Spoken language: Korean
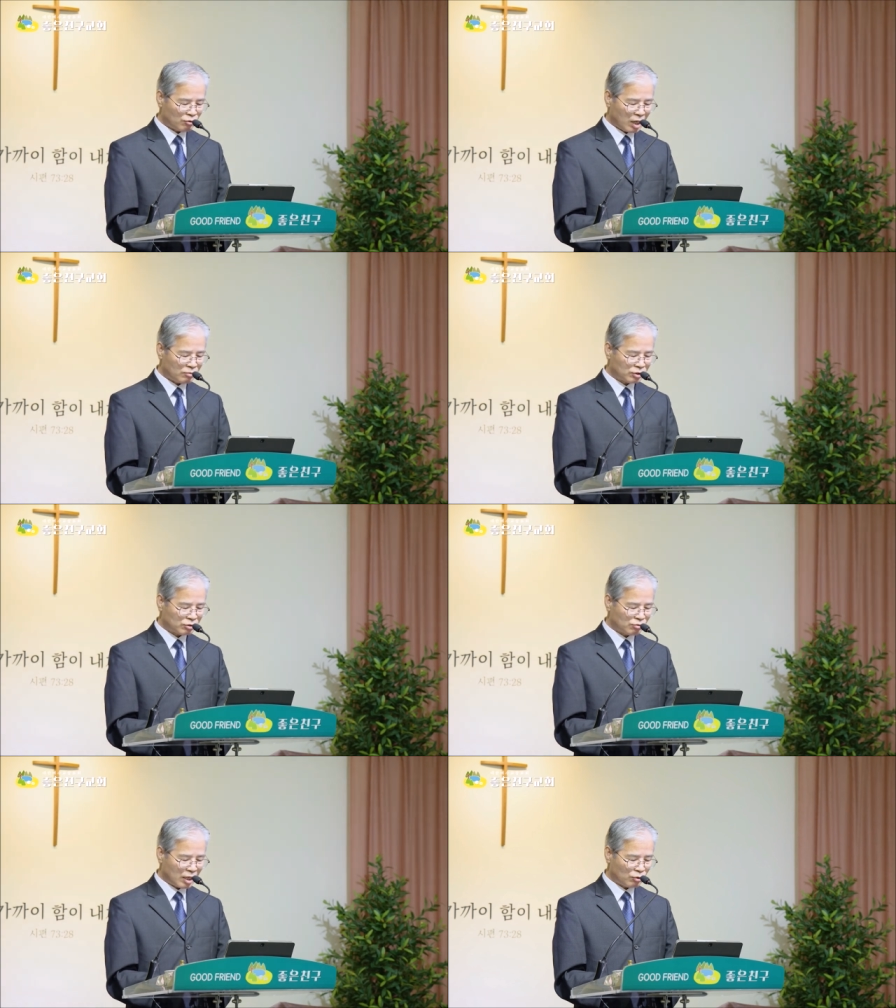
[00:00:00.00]

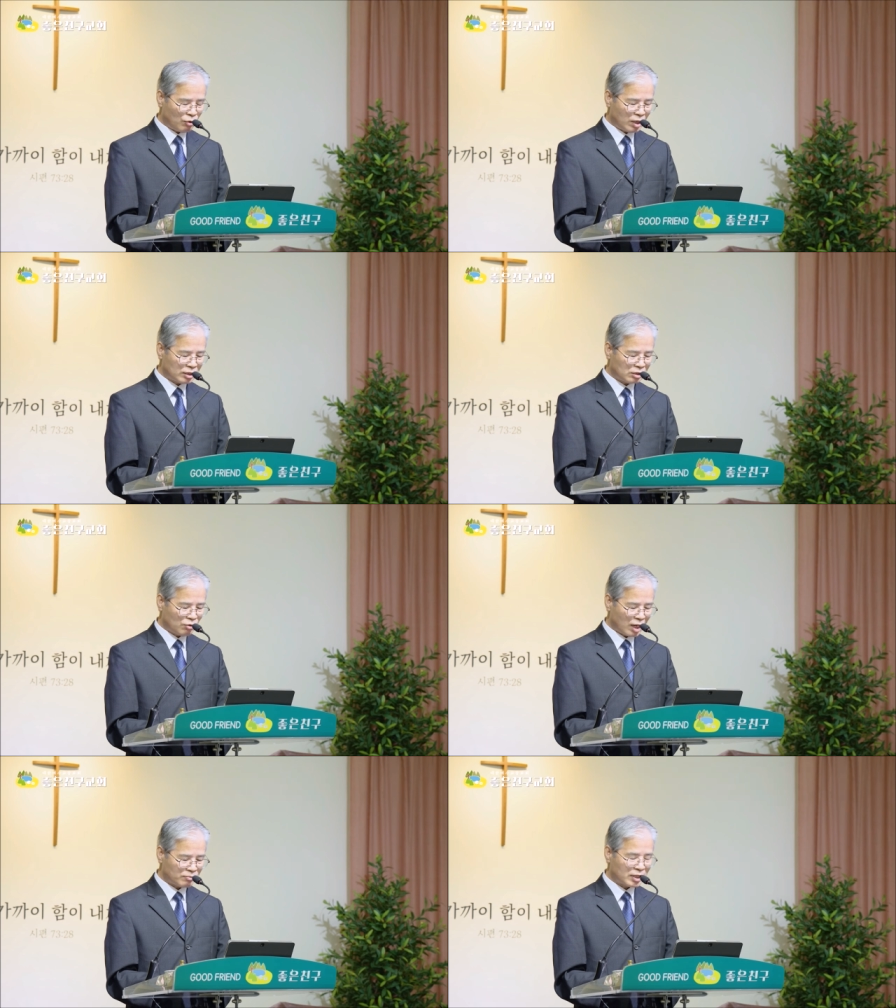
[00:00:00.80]
과부들과
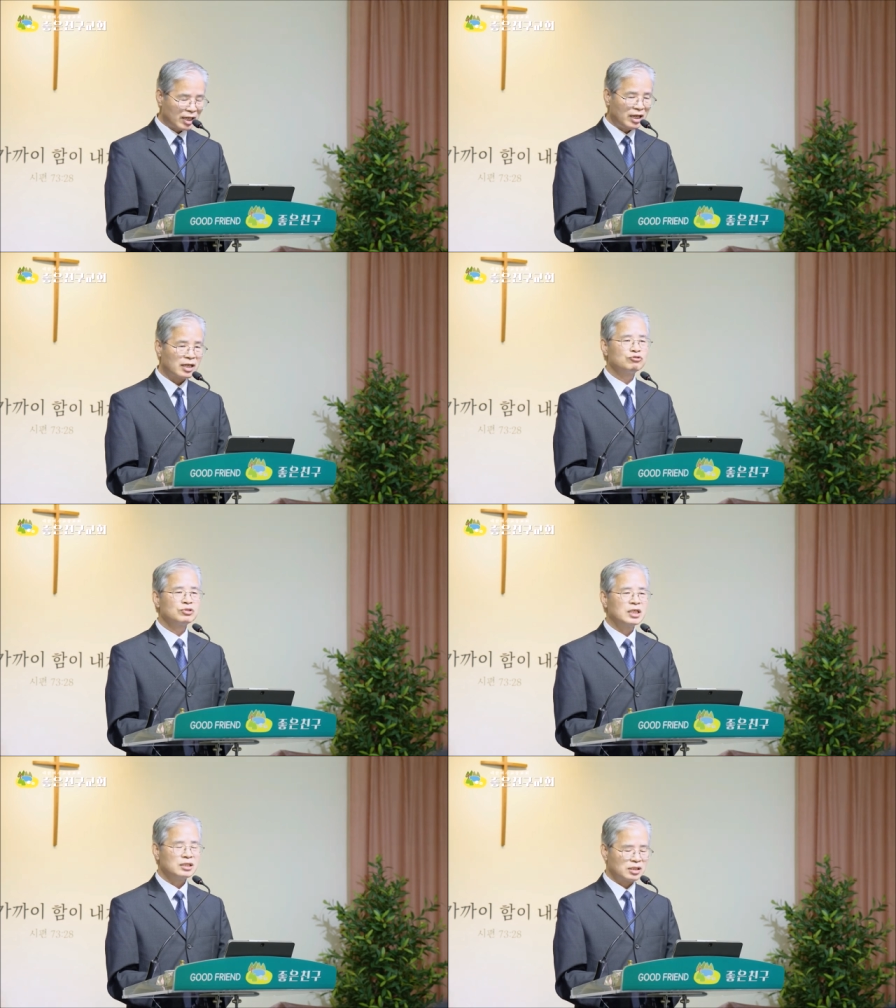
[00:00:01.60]
고아들과 함께
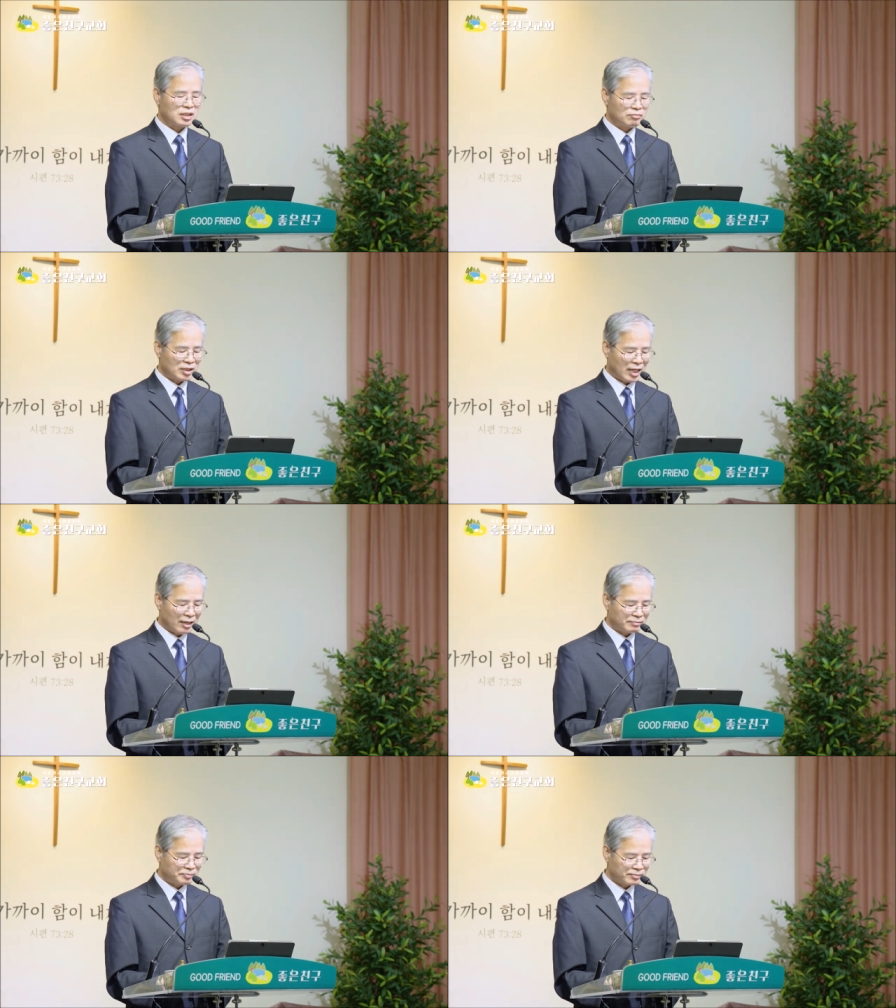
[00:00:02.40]
축제를 즐깁니다.